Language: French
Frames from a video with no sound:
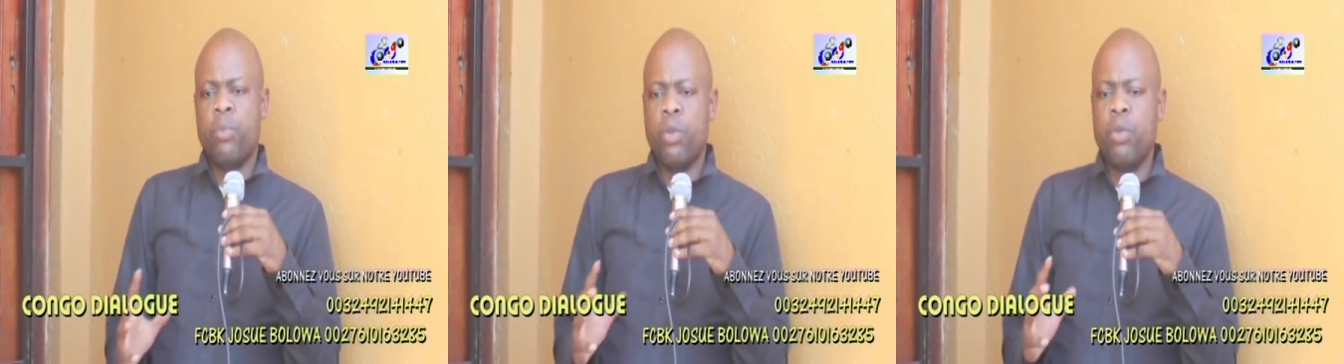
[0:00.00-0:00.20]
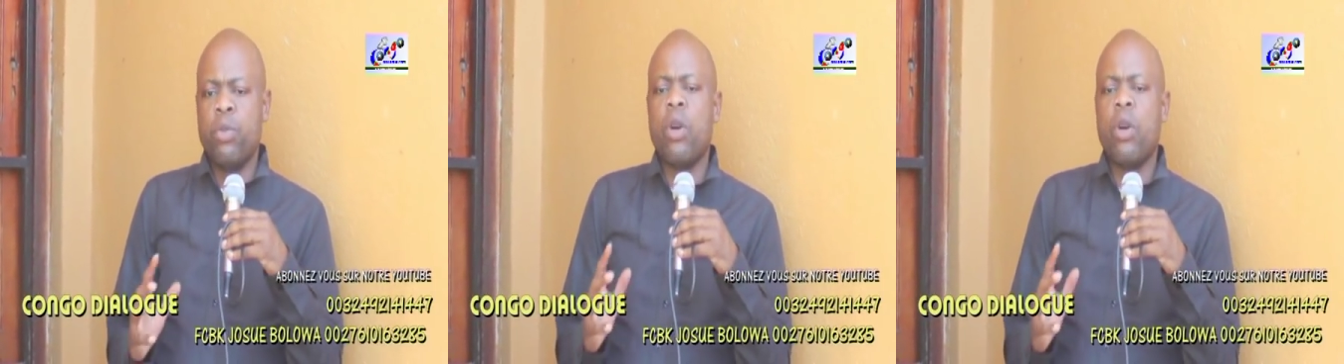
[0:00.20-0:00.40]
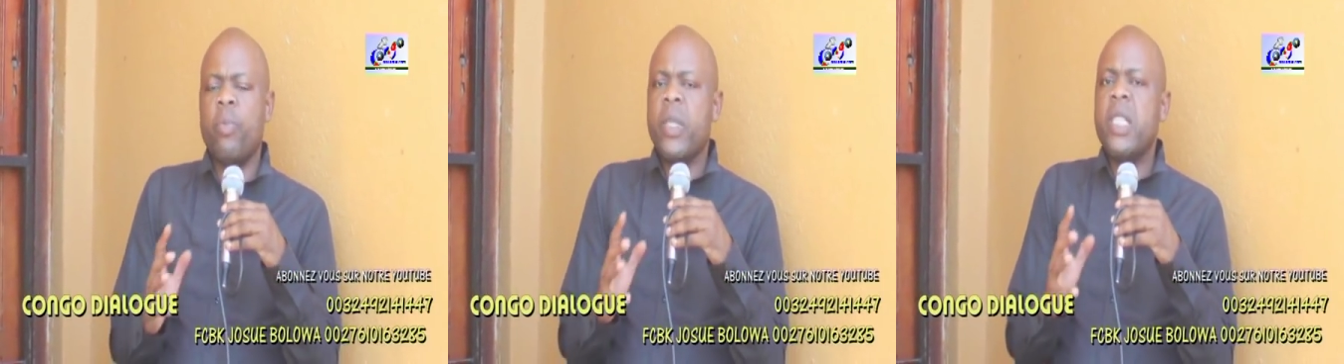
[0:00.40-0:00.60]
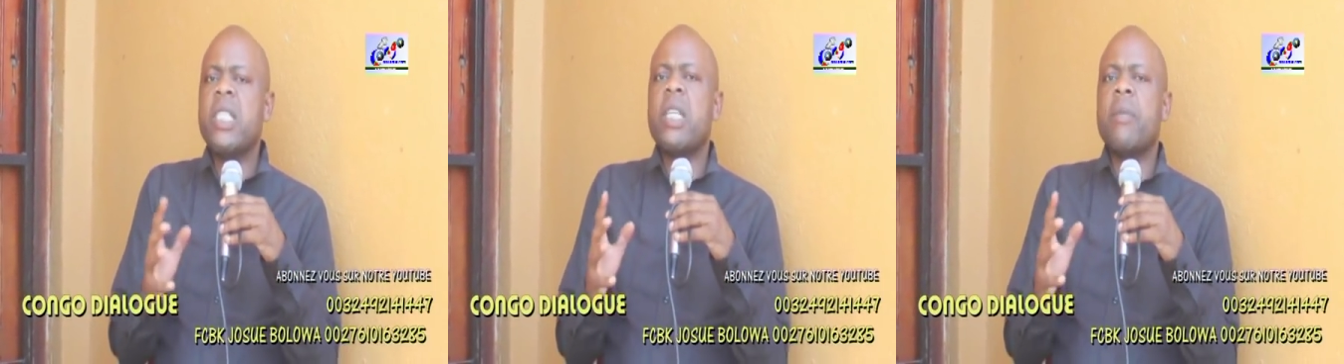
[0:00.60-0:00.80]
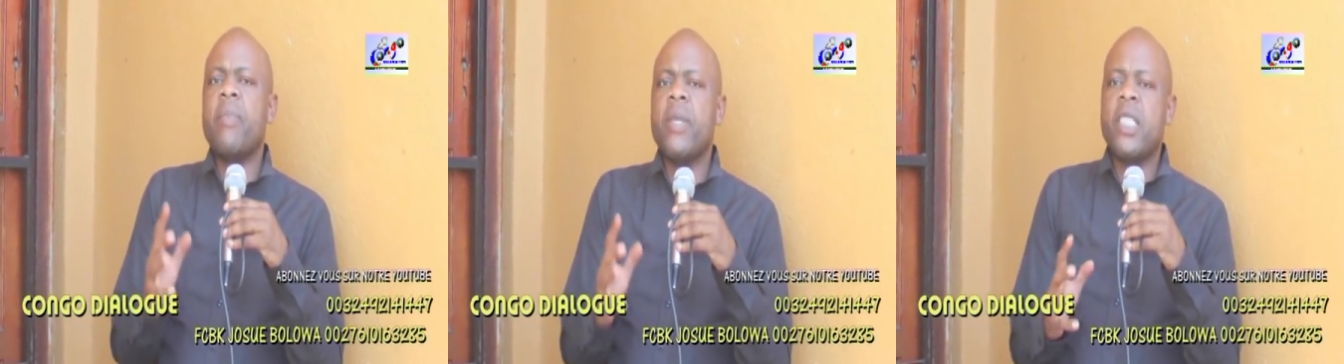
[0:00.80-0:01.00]
pour euh,
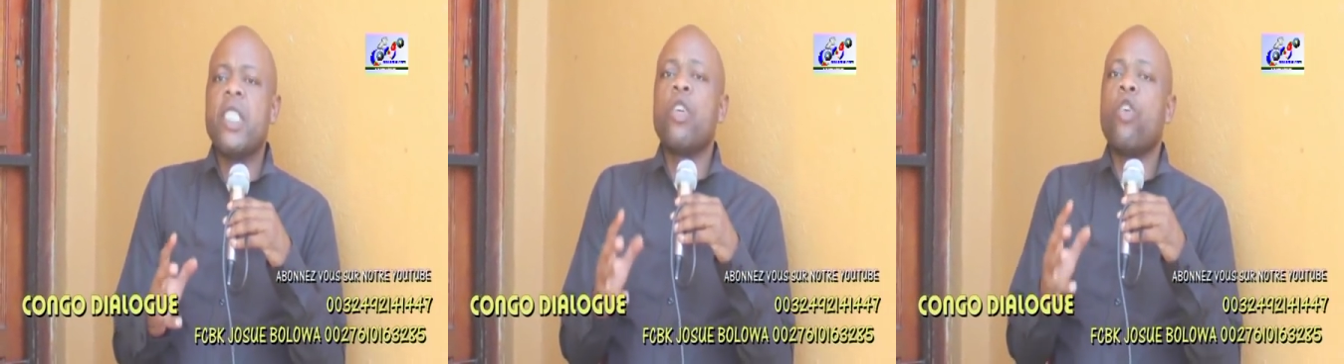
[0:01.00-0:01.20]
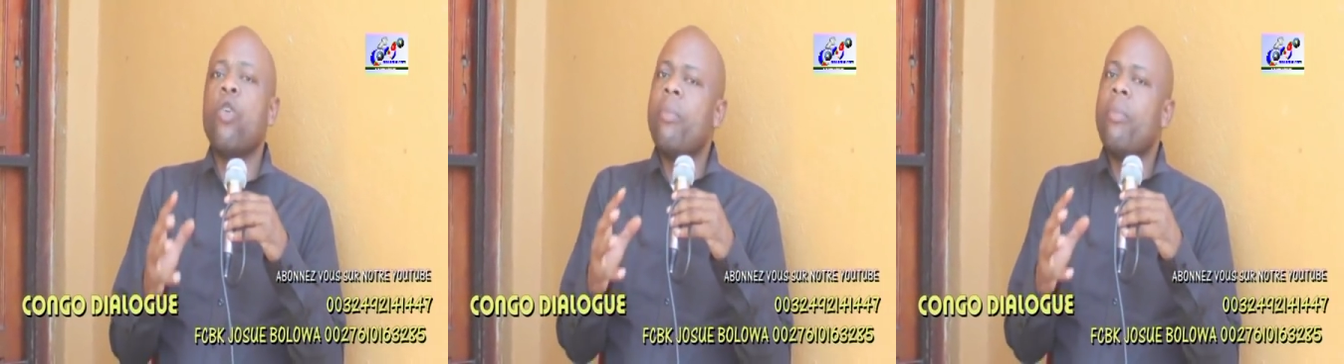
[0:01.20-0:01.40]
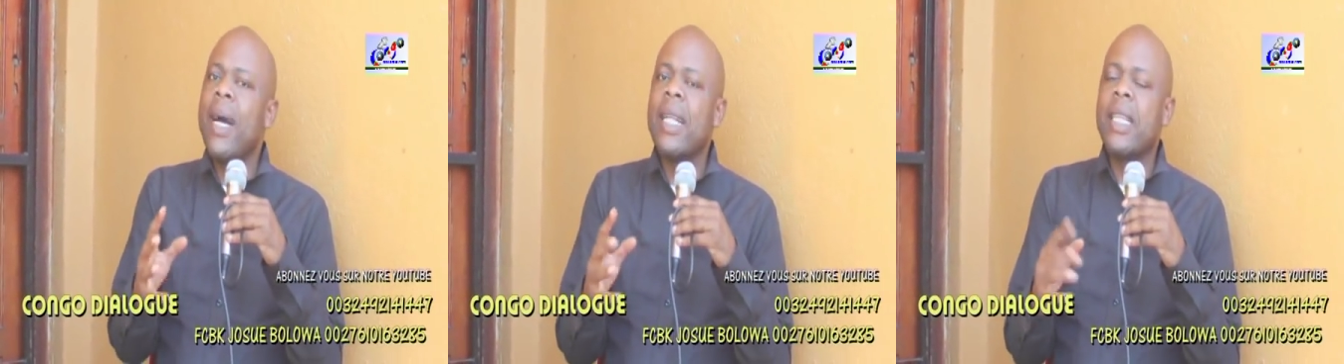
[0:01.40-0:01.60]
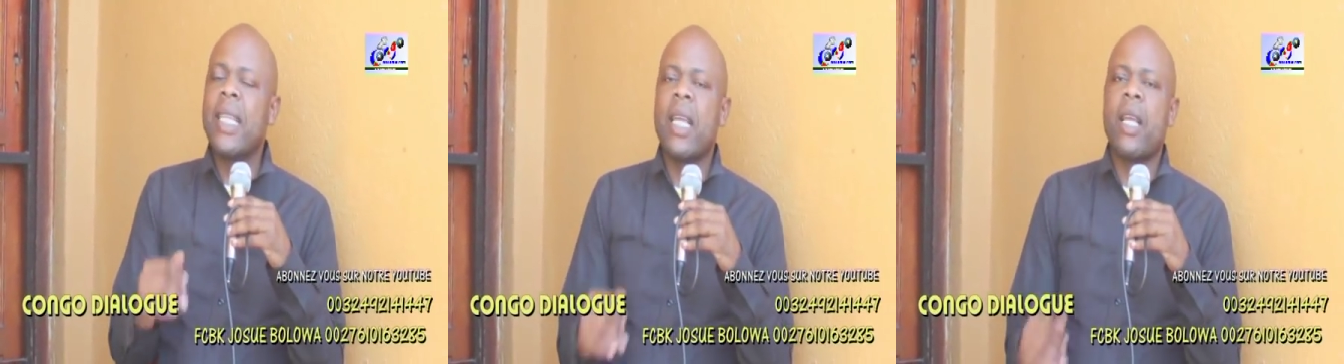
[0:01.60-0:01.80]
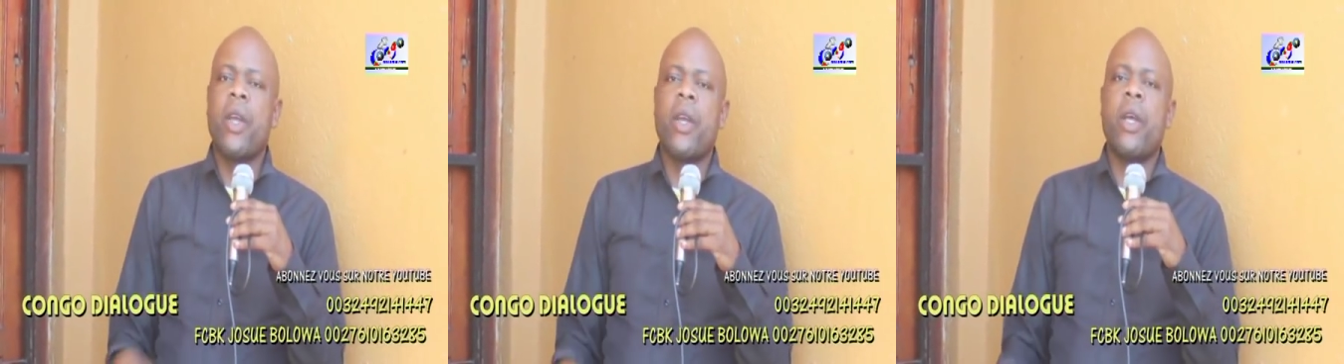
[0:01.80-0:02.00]
petit à petit
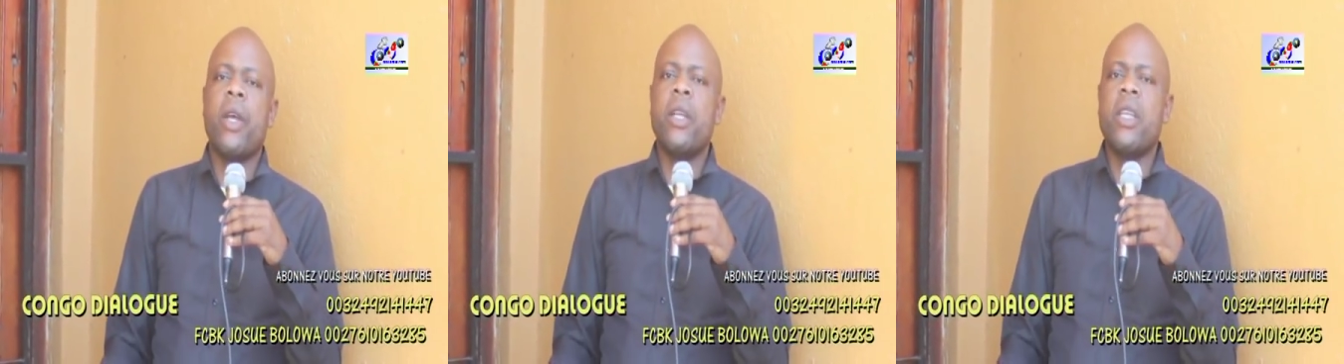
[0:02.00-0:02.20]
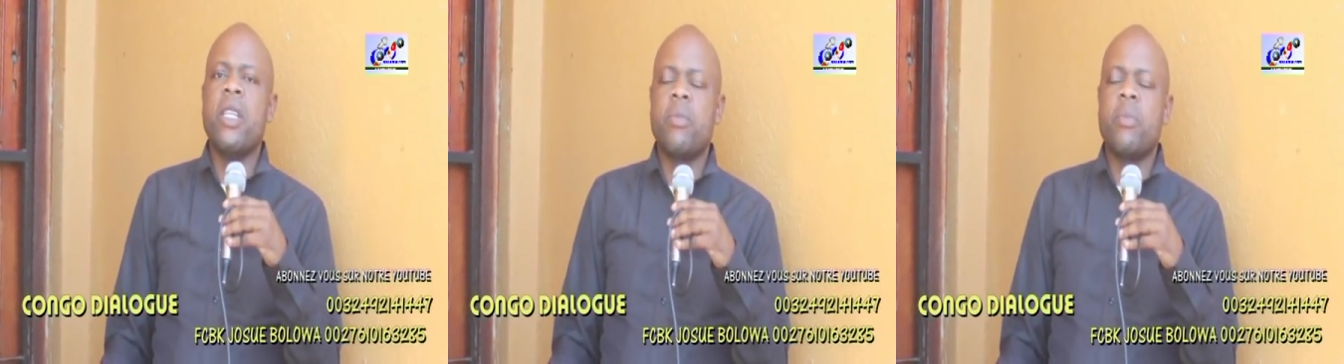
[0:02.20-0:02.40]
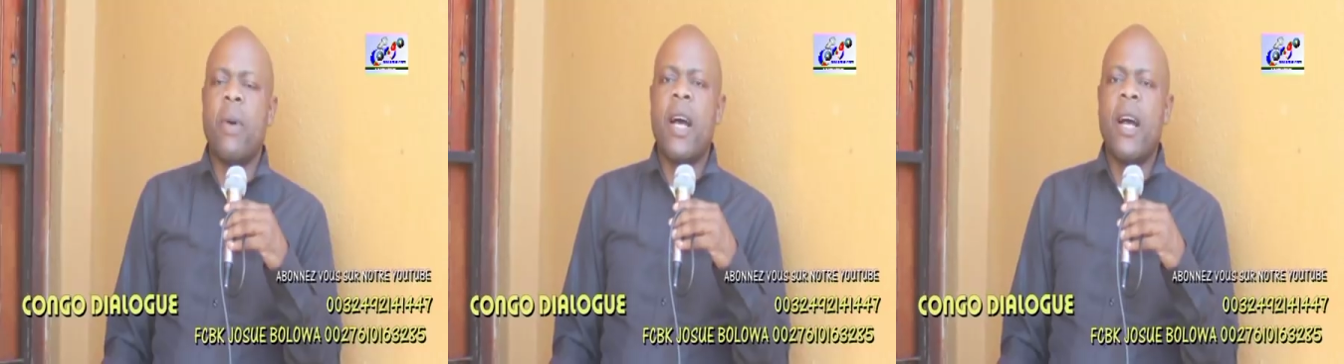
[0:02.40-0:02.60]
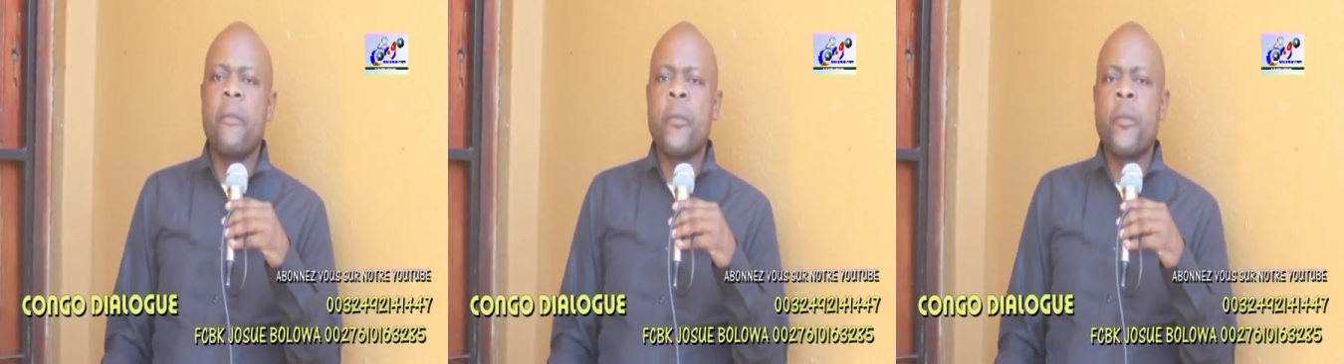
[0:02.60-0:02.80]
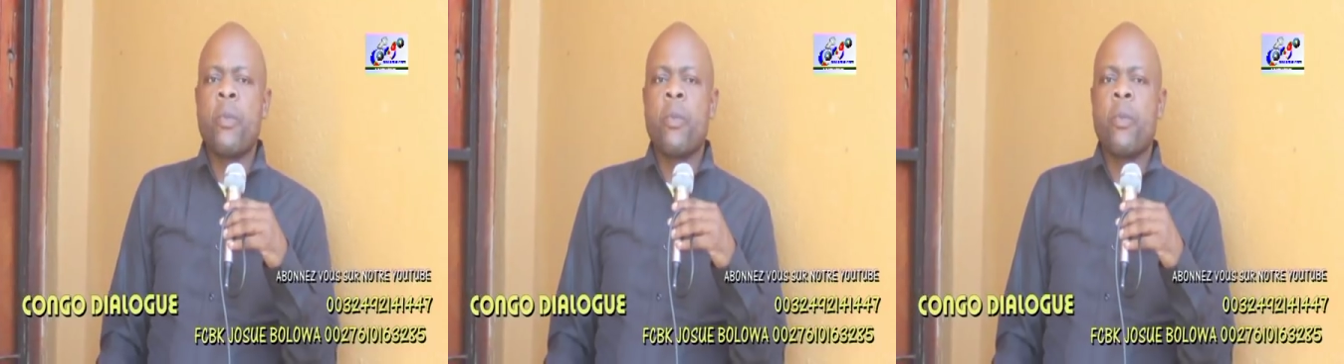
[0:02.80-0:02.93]
combattre, euh, n'est-ce pas,